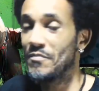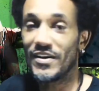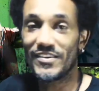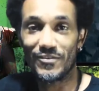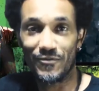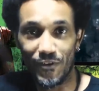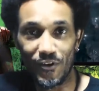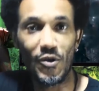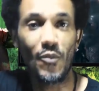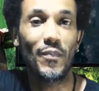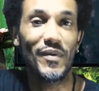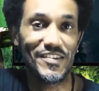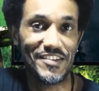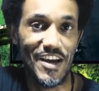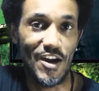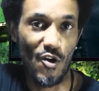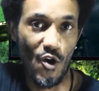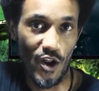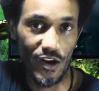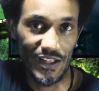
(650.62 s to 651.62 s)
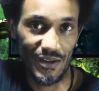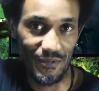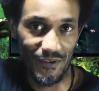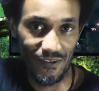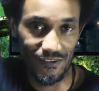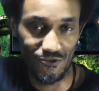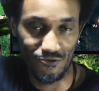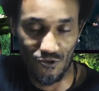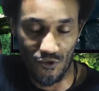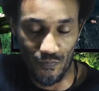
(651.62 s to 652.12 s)
Mas foi o que eu pensei agora, tá
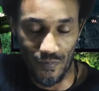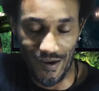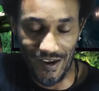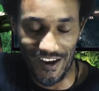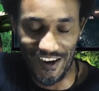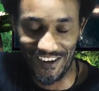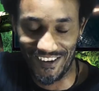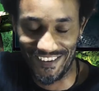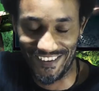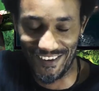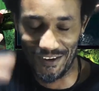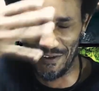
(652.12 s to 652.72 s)
bom? Desculpa aí.